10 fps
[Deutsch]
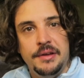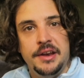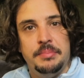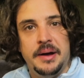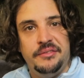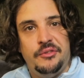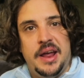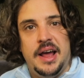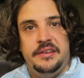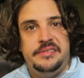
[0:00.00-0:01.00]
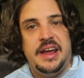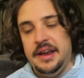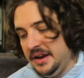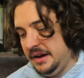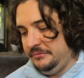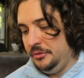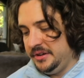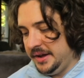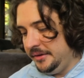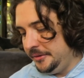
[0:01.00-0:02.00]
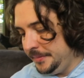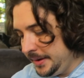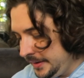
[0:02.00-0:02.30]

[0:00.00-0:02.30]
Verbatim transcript: wenn ich mal so ehrlich sein darf, unter anderem.